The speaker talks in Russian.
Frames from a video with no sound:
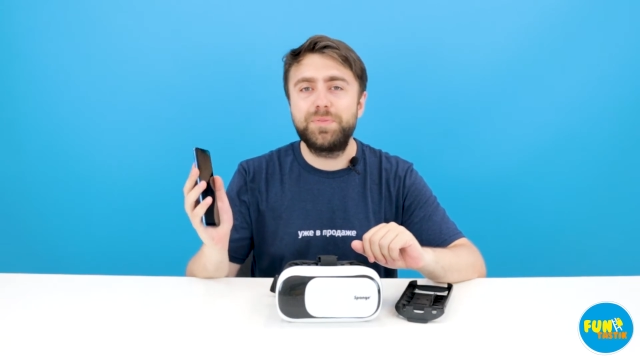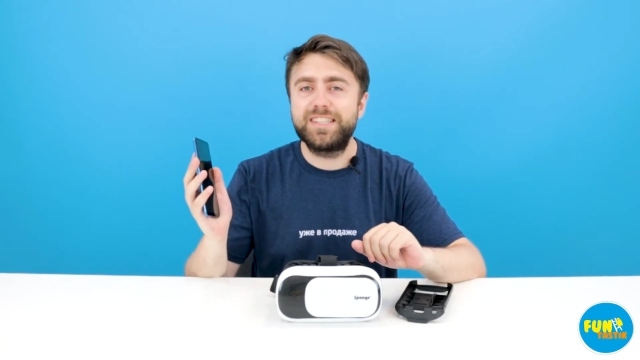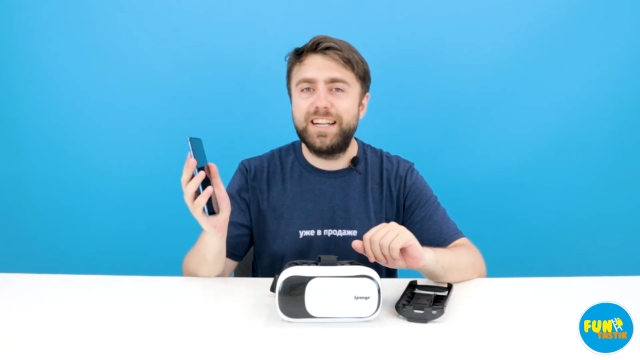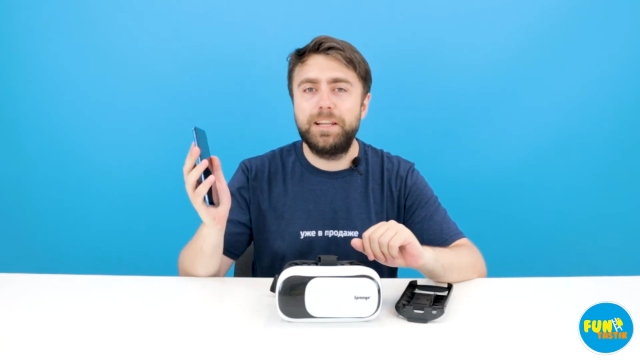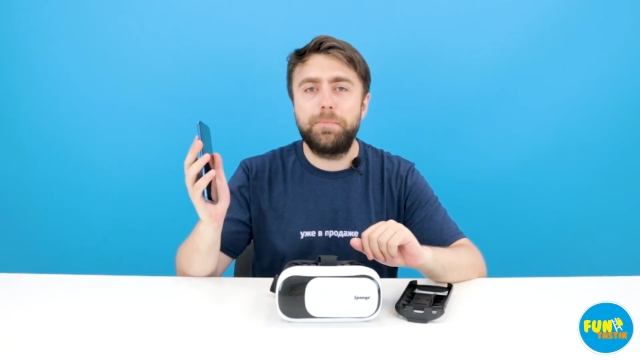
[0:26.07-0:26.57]

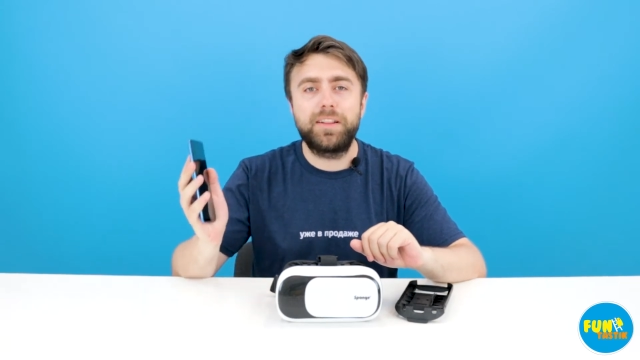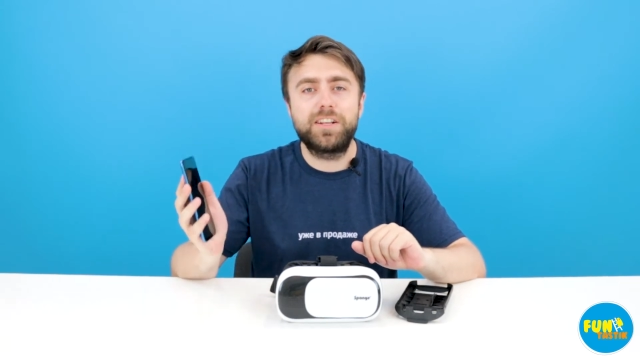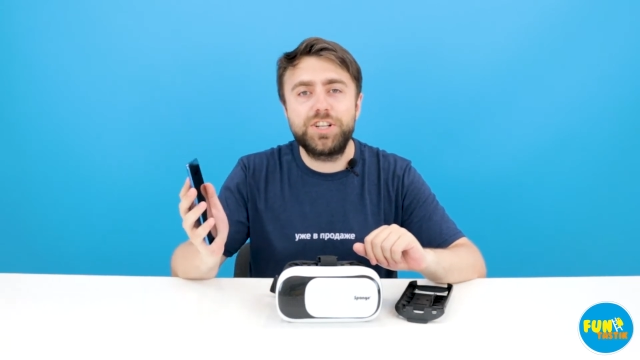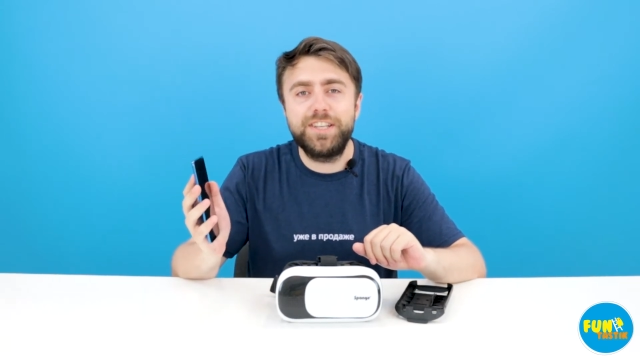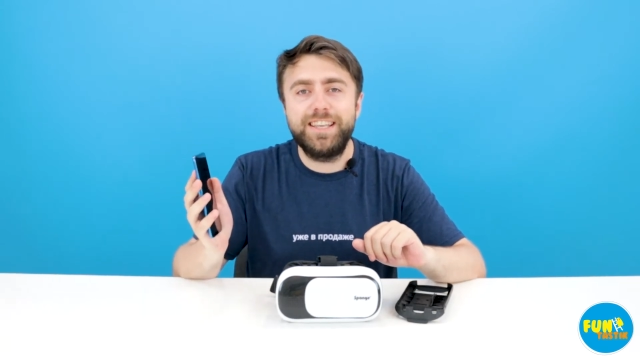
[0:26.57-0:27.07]
специальное
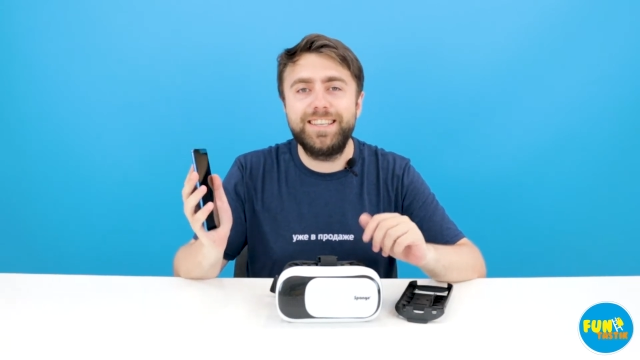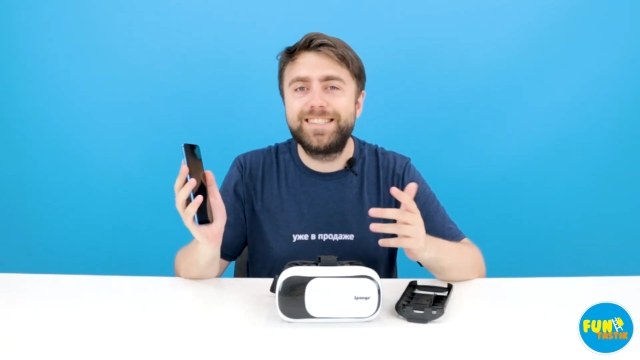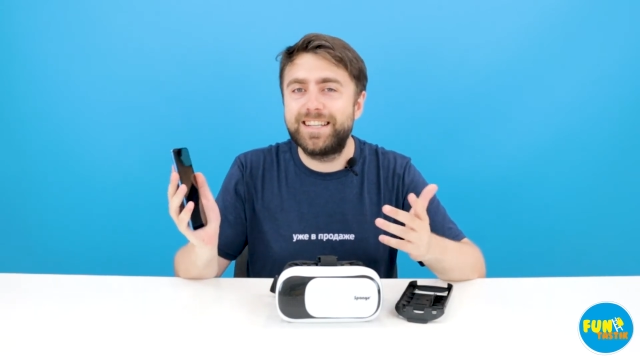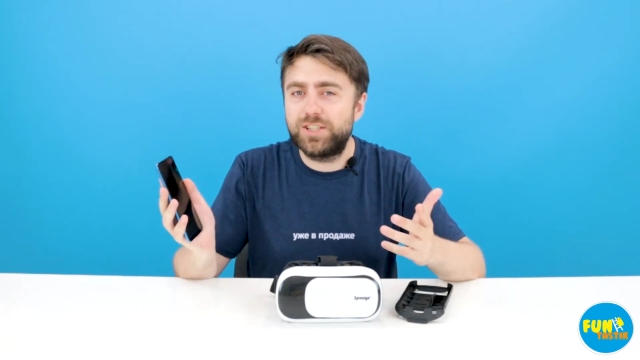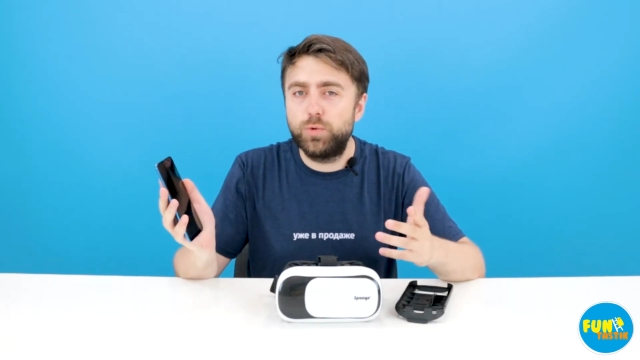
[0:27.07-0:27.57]
приложение
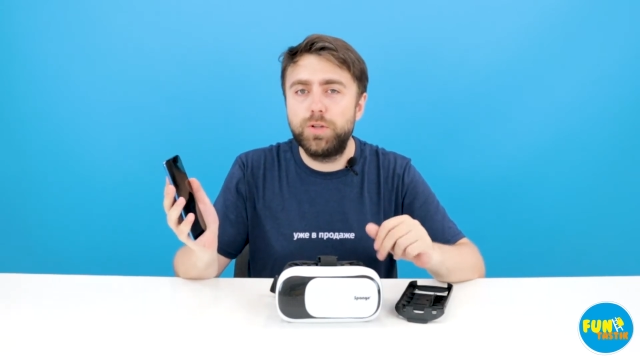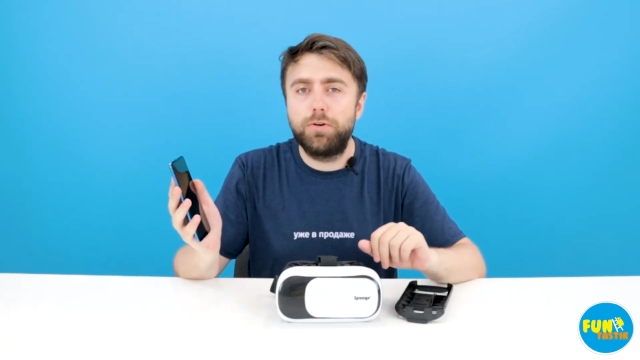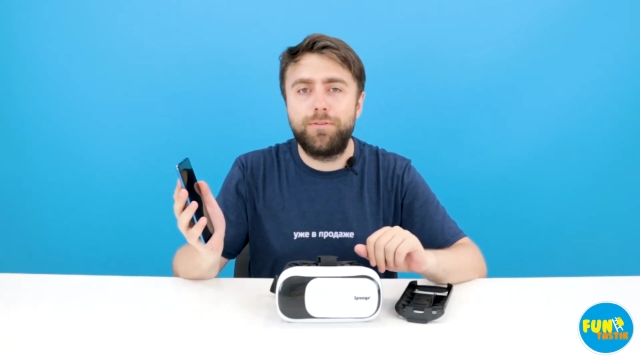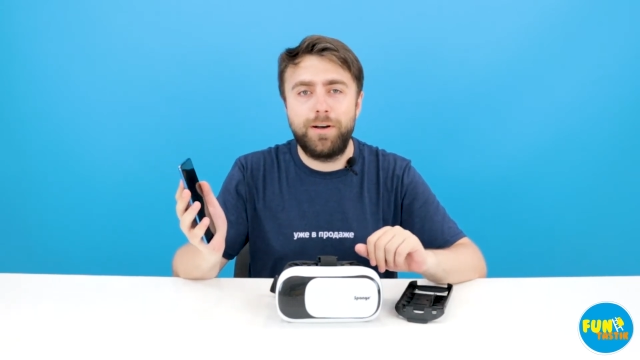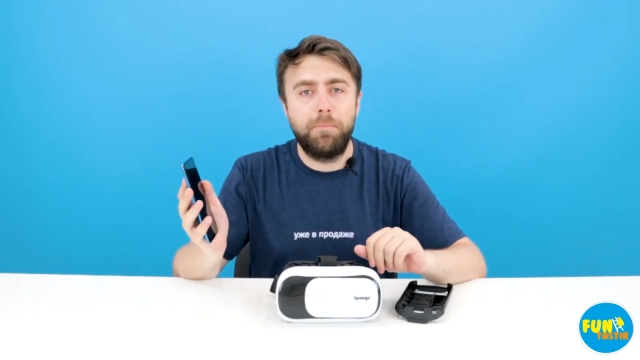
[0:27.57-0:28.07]
из
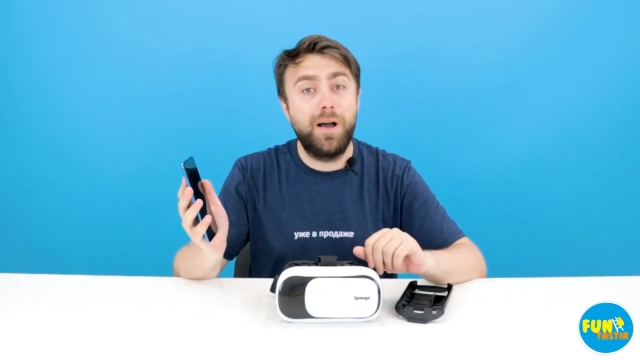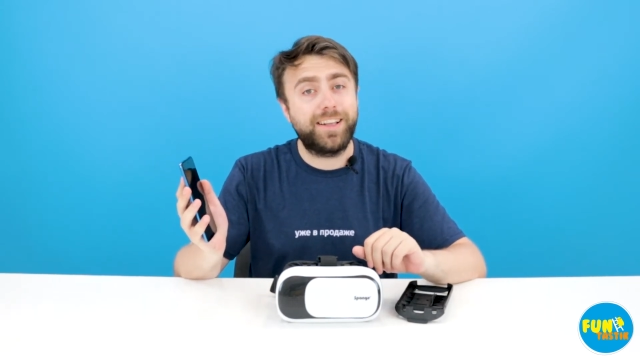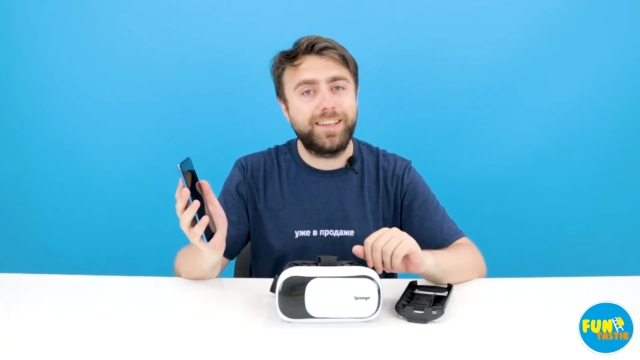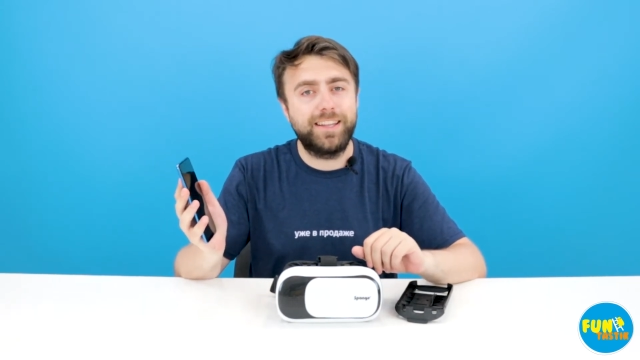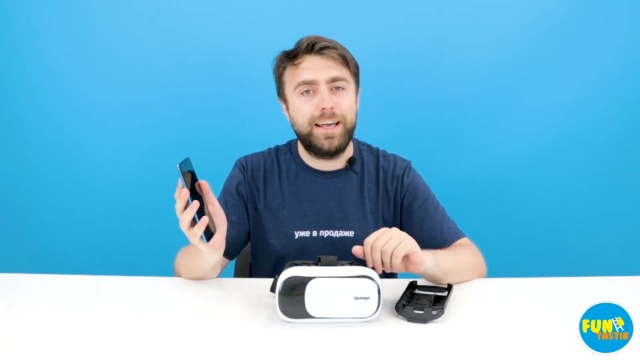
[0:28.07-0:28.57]
доступного вам
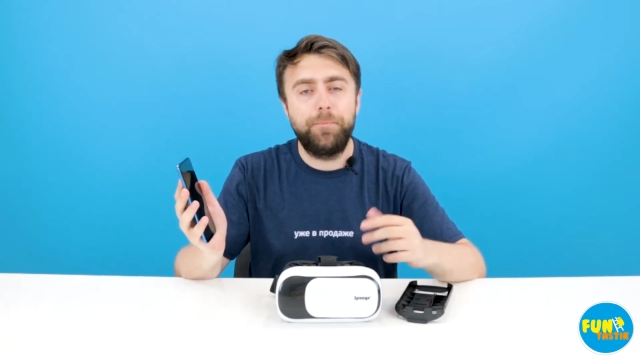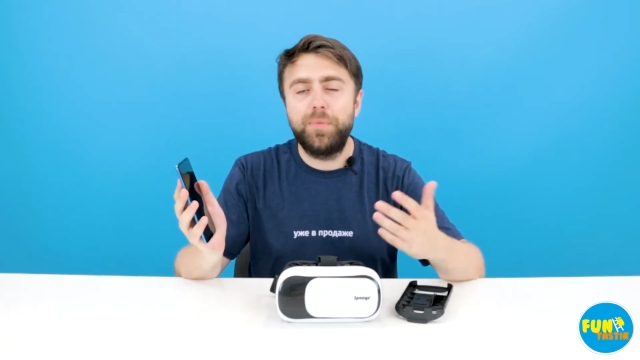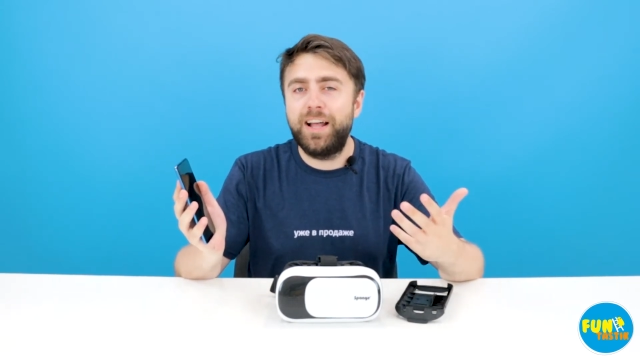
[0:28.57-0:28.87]
маркета.